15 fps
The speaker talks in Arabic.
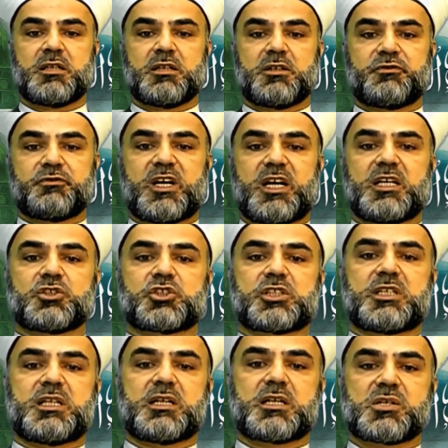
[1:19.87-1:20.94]
فأنشد
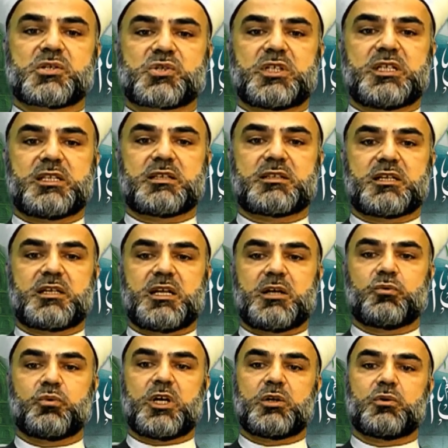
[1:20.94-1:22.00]
قصيدة
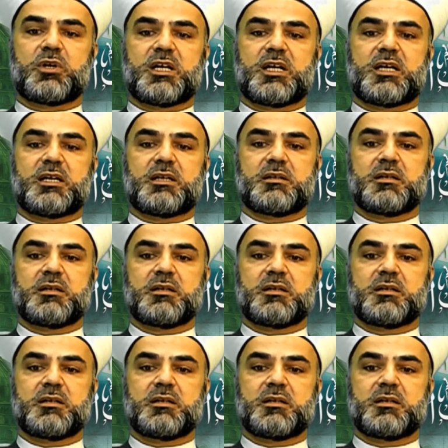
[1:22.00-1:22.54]
أولها